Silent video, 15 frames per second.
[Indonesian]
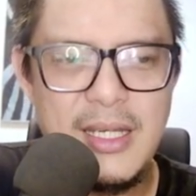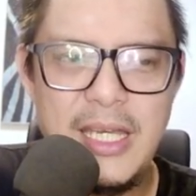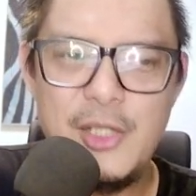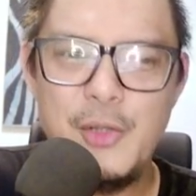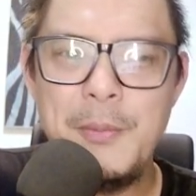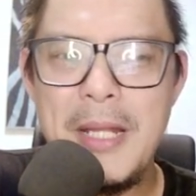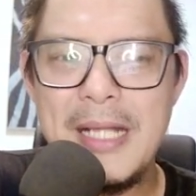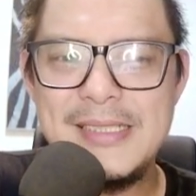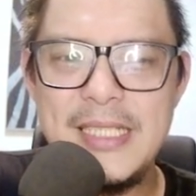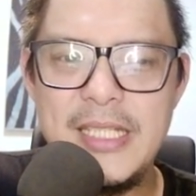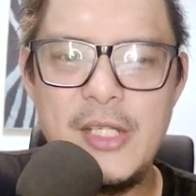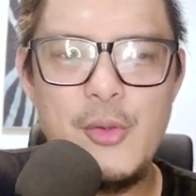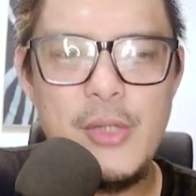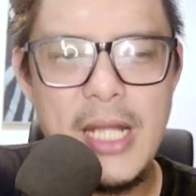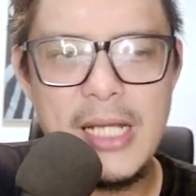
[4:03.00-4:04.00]
Itu
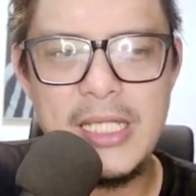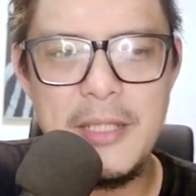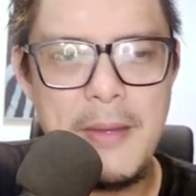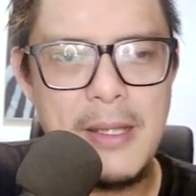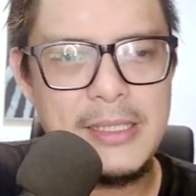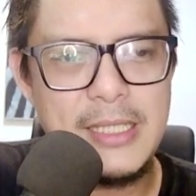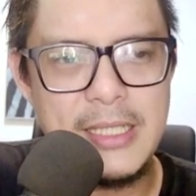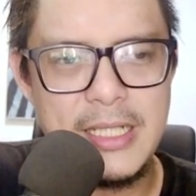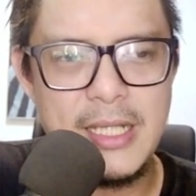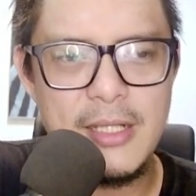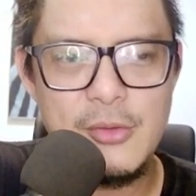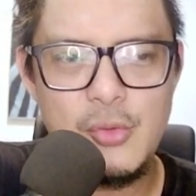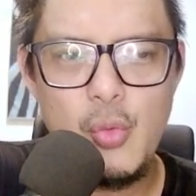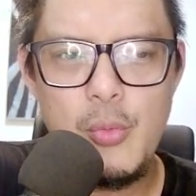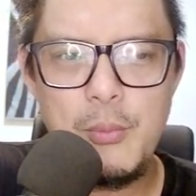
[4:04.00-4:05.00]
plaksennya gue nagih banget ya dari
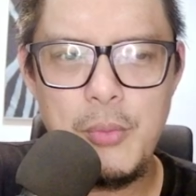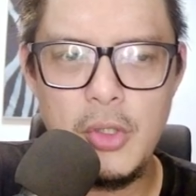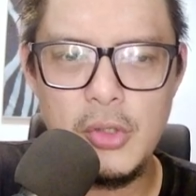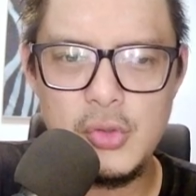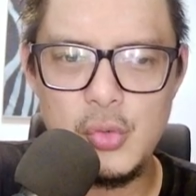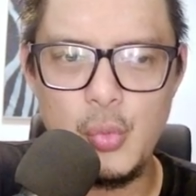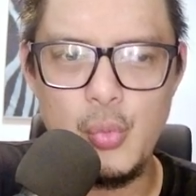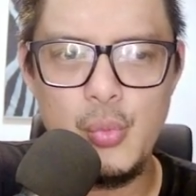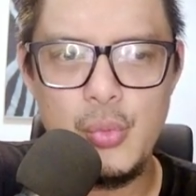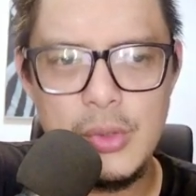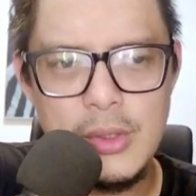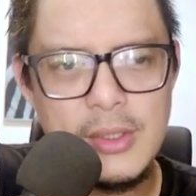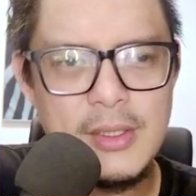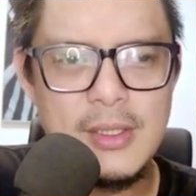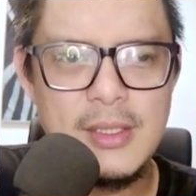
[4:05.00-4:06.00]
tung tung tung.
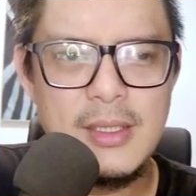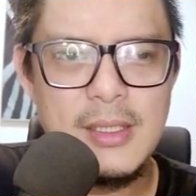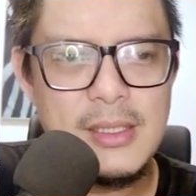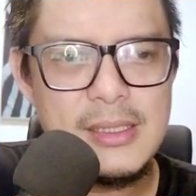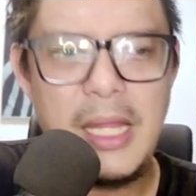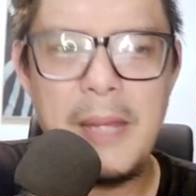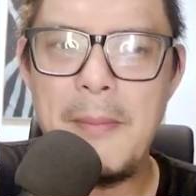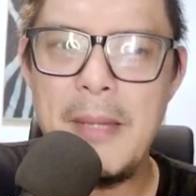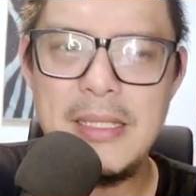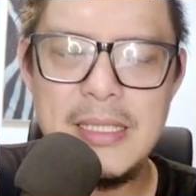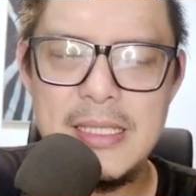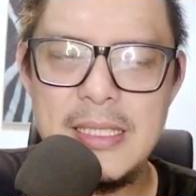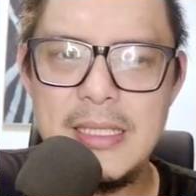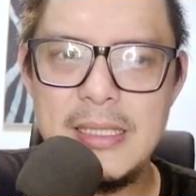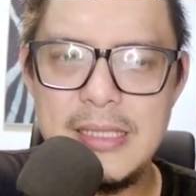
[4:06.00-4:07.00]
Temanya
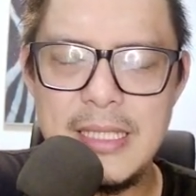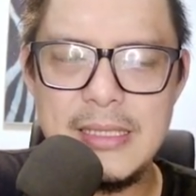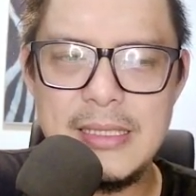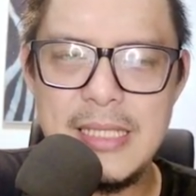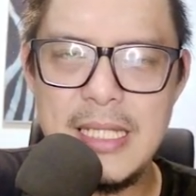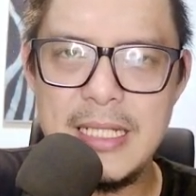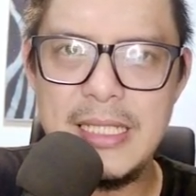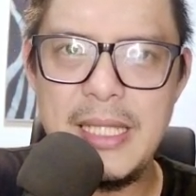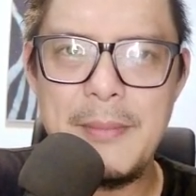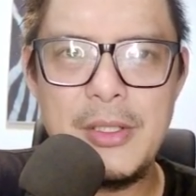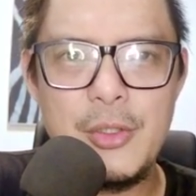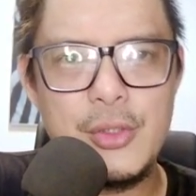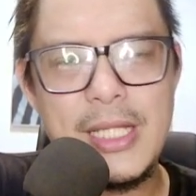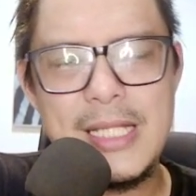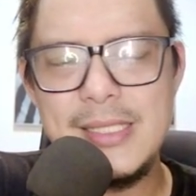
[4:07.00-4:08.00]
dia ny nyari tema
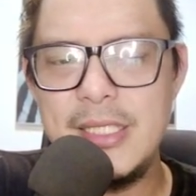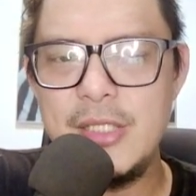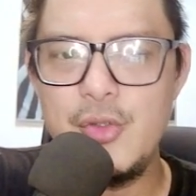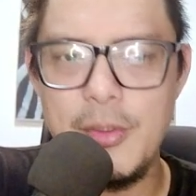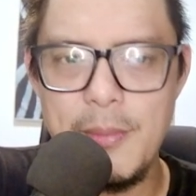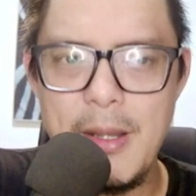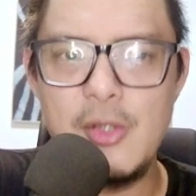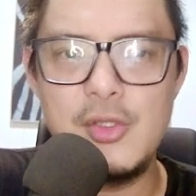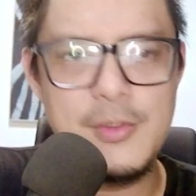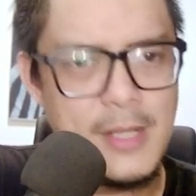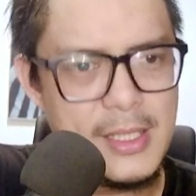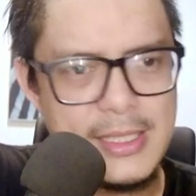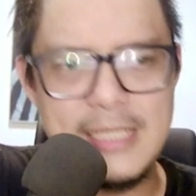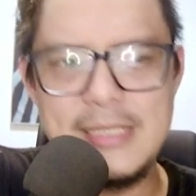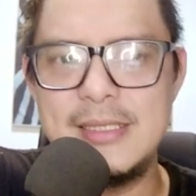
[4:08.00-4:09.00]
notasinya juga bagus
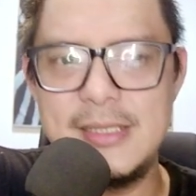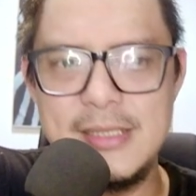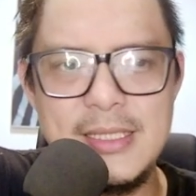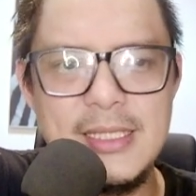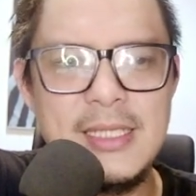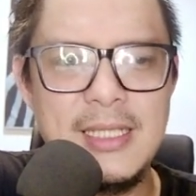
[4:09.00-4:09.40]
banget guys sih.